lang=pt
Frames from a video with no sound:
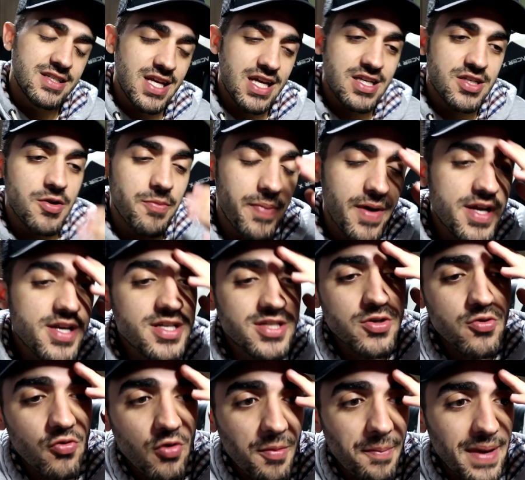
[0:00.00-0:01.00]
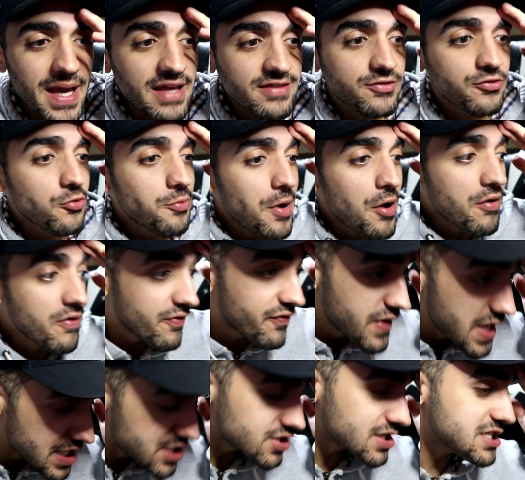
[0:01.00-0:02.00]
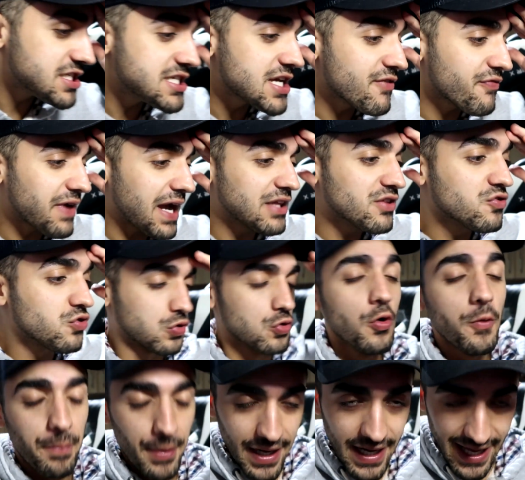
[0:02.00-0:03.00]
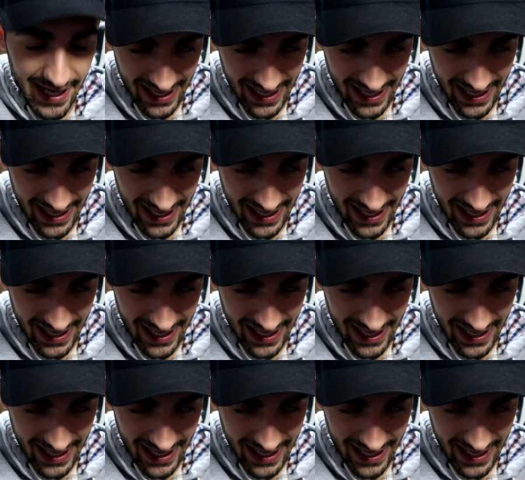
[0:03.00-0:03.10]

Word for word: Gente, eu perdi o começo do meu vídeo que tinha ficado super